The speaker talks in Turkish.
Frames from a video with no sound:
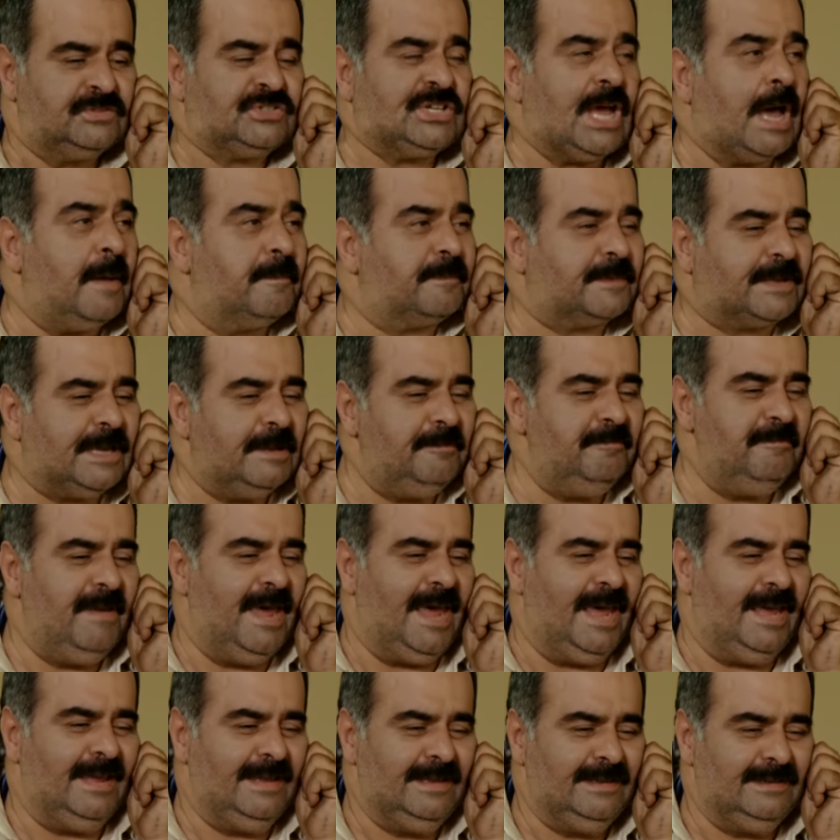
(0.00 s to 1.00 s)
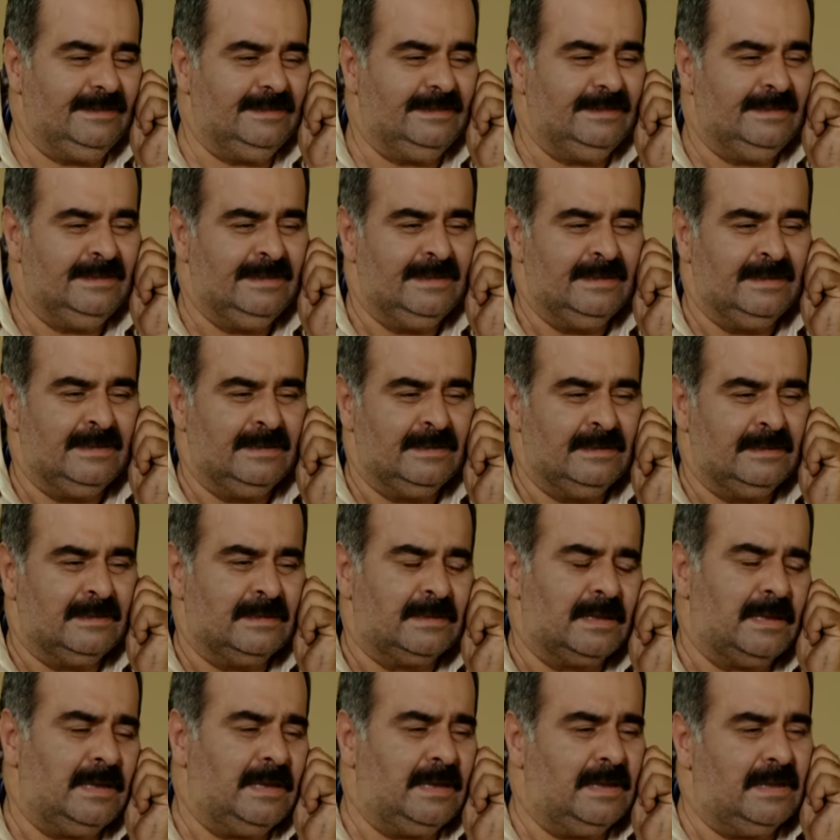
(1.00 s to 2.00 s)
Çapkın be.
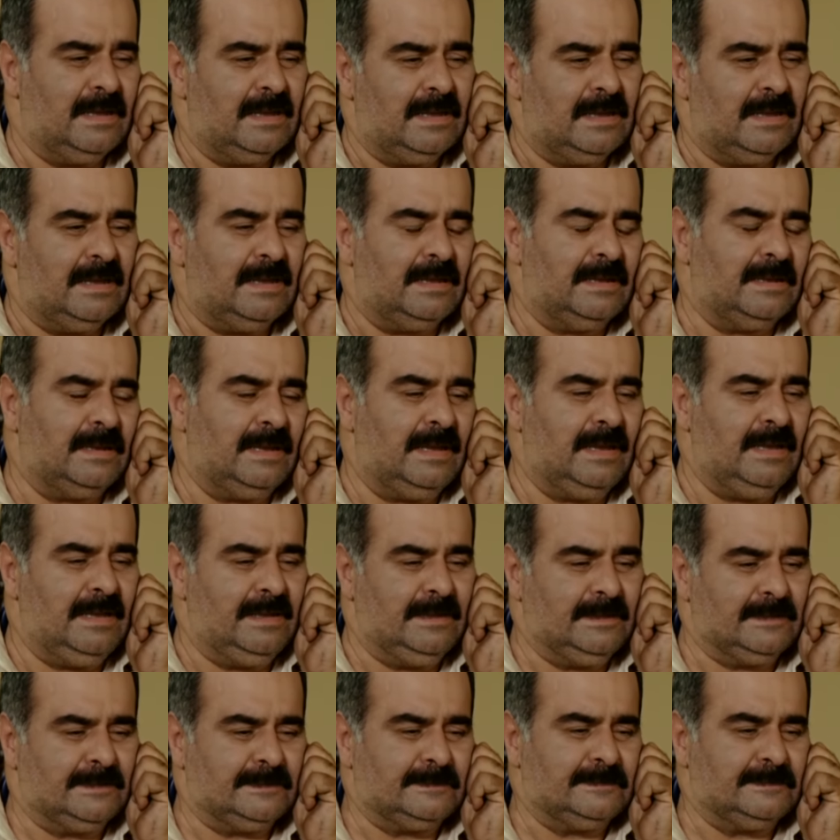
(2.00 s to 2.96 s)
Ah ah.